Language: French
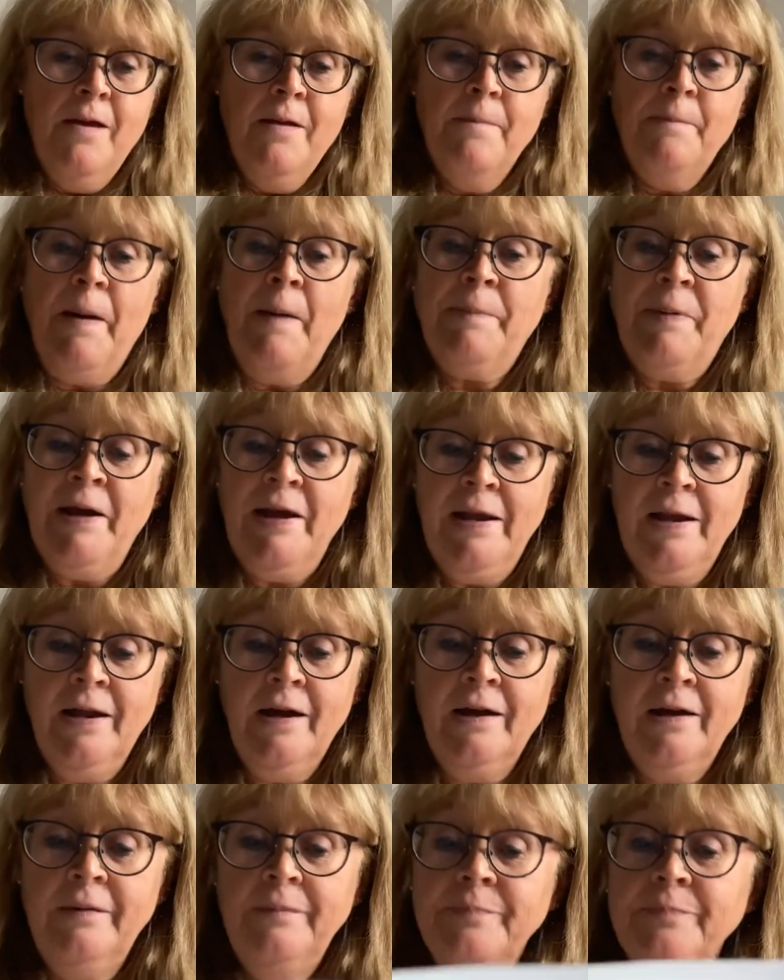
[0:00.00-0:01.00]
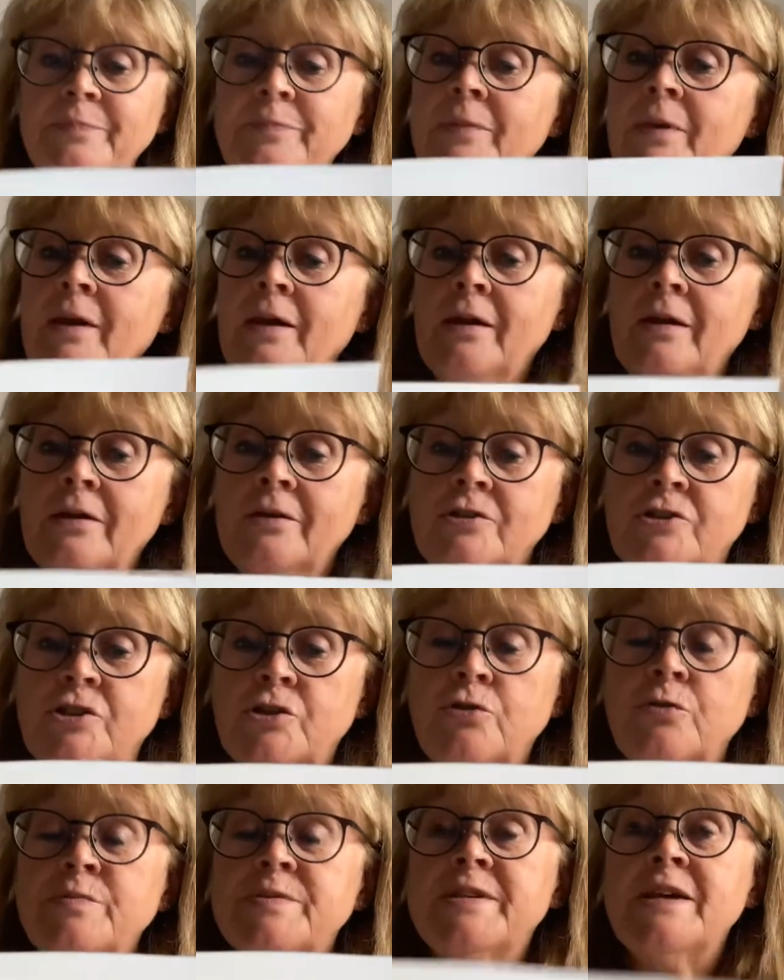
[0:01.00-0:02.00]
Papa est là
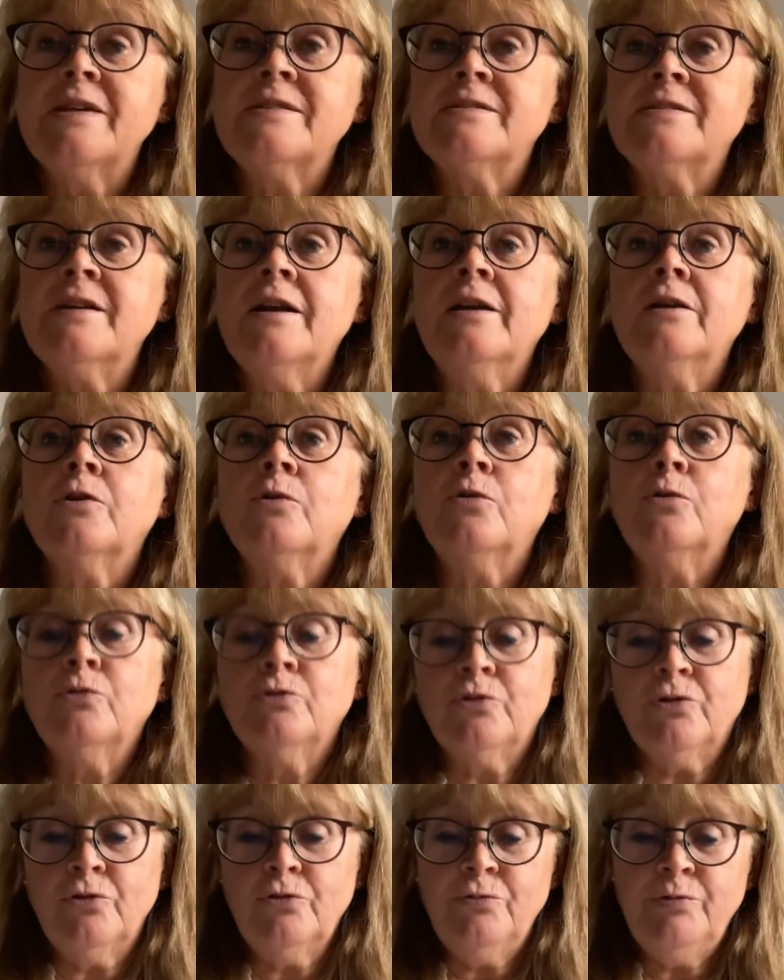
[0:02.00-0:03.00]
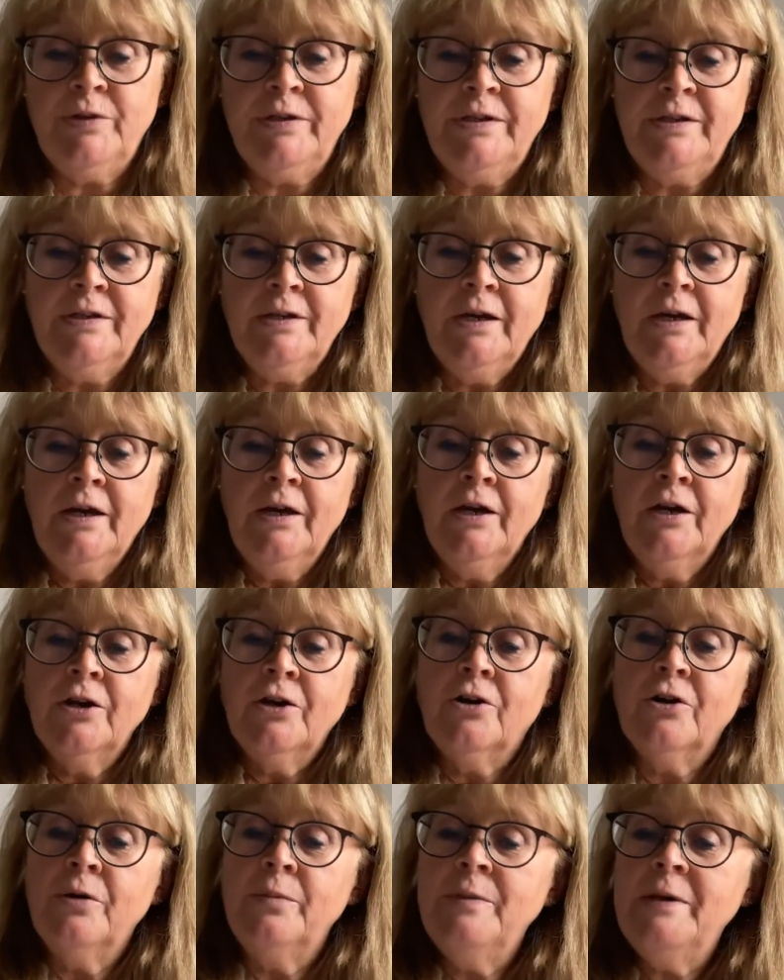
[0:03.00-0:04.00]
Jérôme s'installe contre lui,
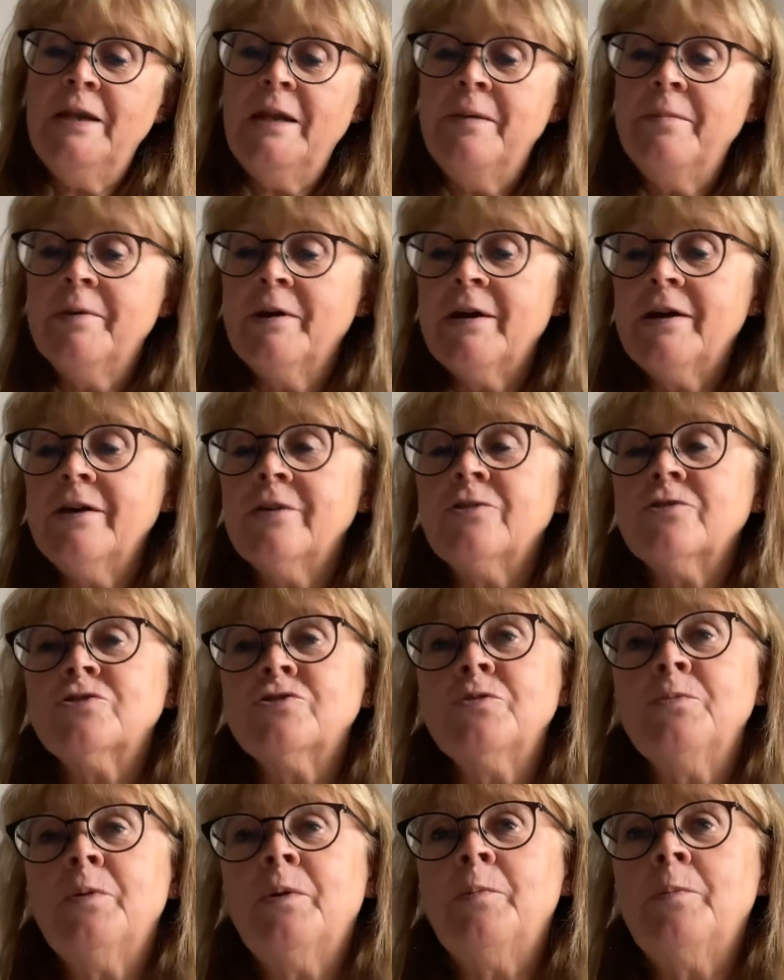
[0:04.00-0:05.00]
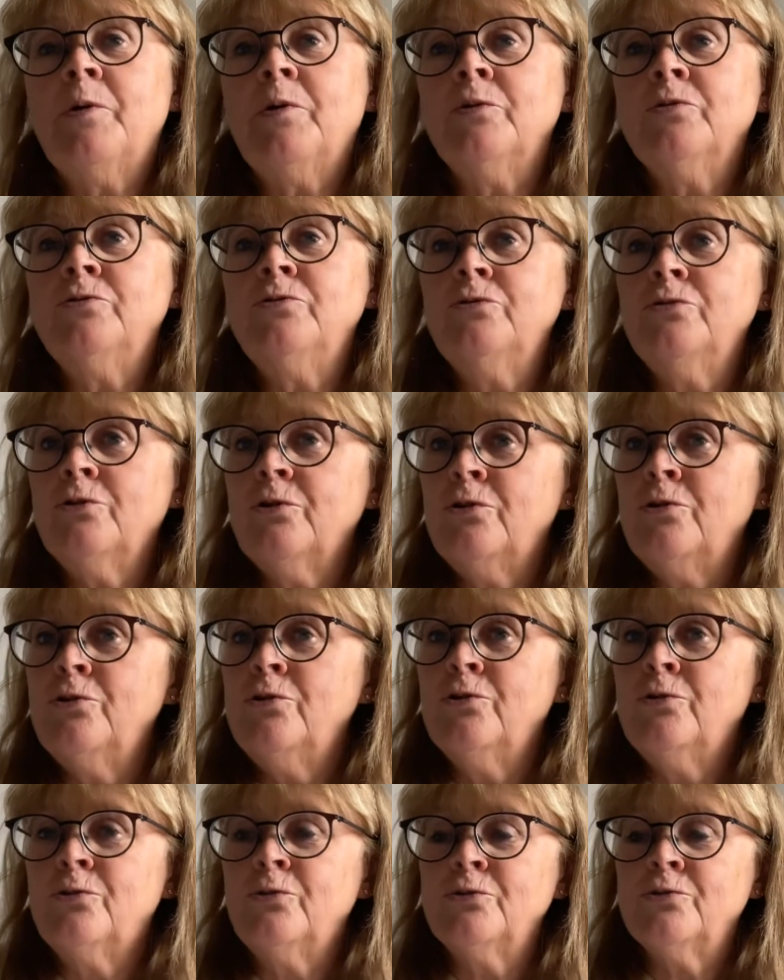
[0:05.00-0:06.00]
comme il aimerait que ce moment dure
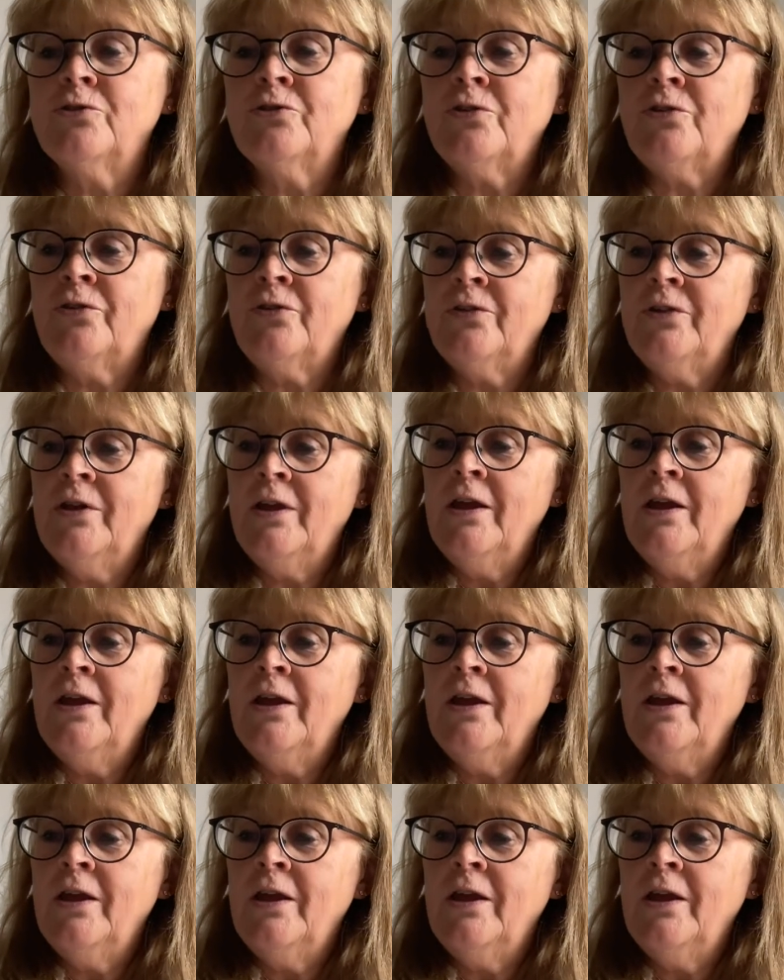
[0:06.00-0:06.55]
longtemps.